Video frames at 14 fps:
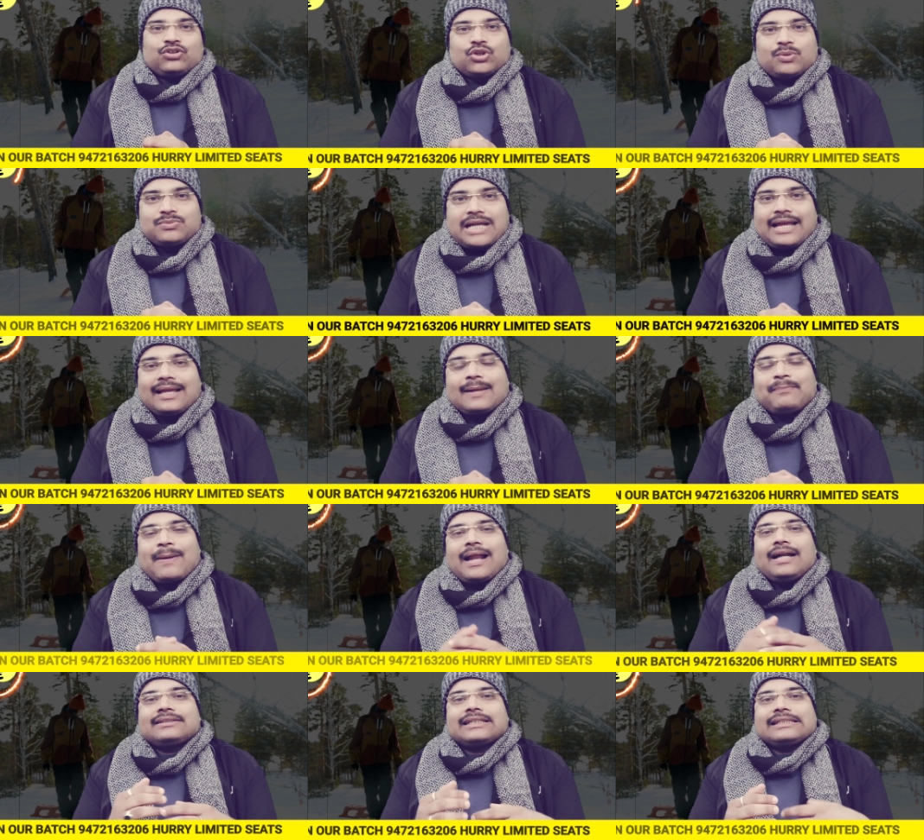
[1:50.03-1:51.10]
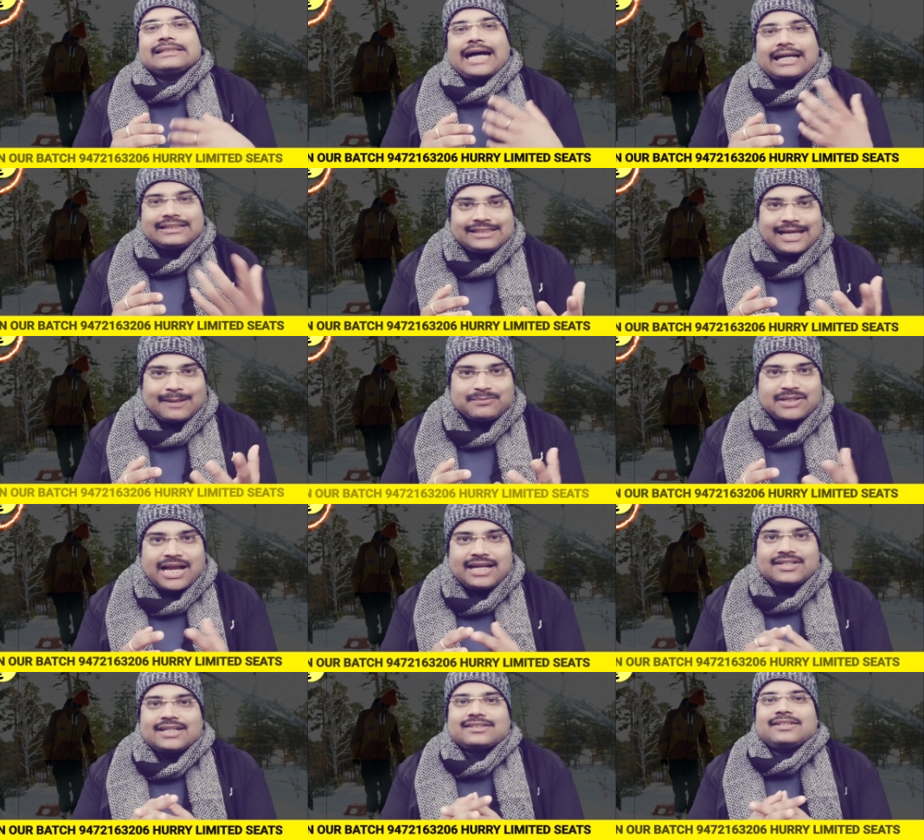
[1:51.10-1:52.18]
तो हम चाहेंगे कि पेरेंट्स के साथ ही आप
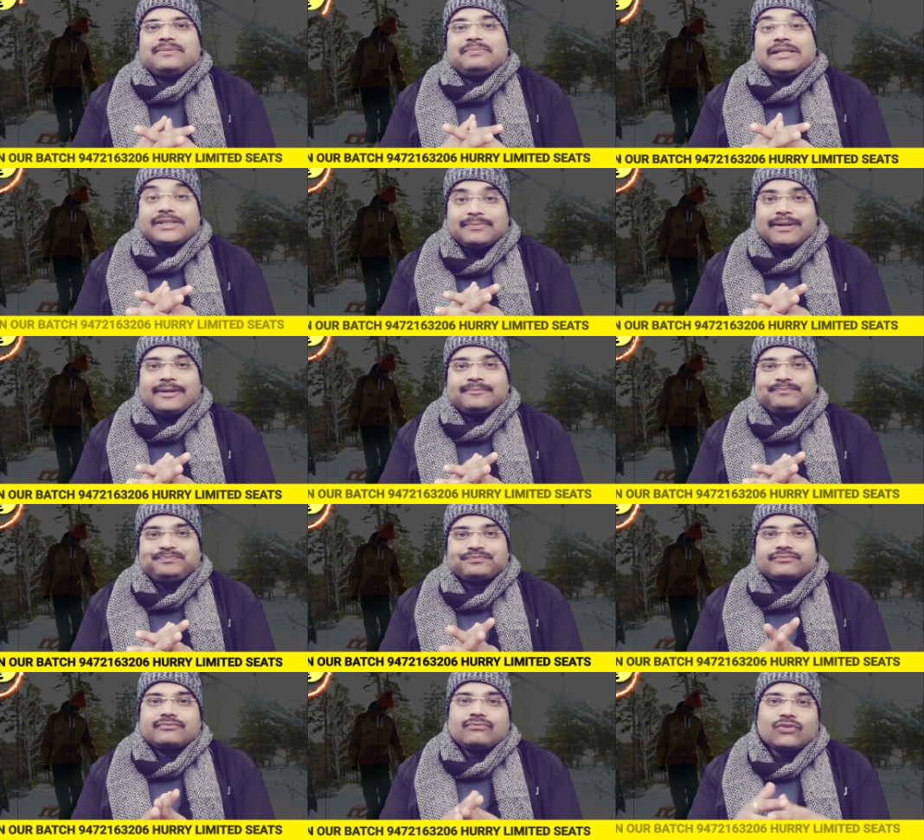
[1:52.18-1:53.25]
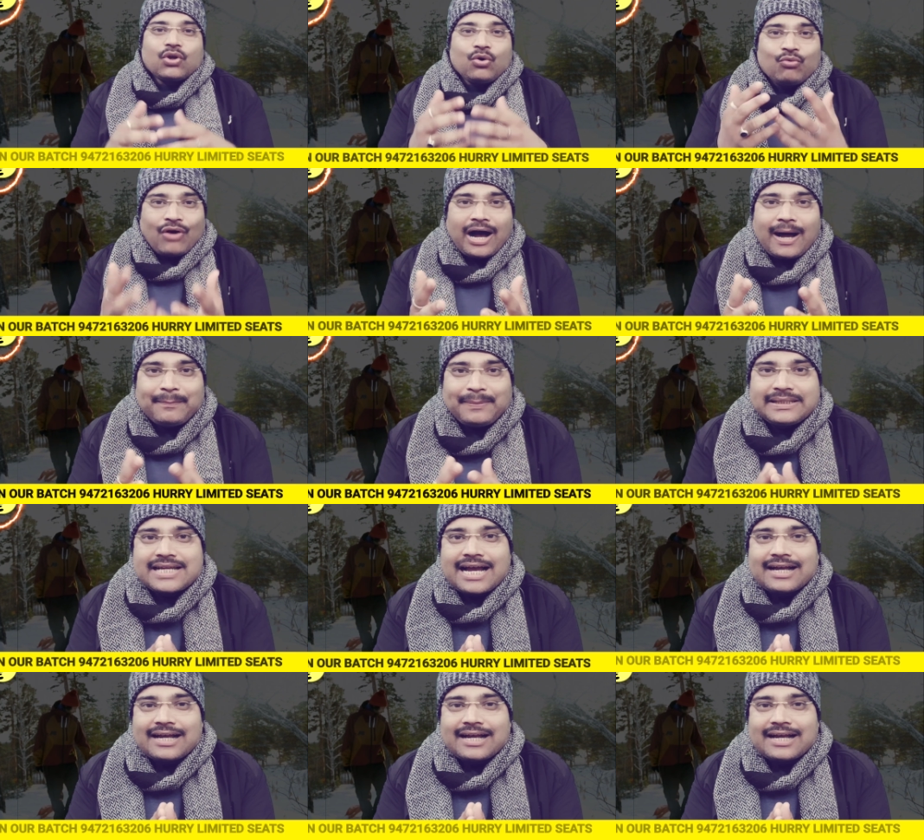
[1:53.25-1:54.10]
जाए इंट्रैक्शन मीट में वहाँ पे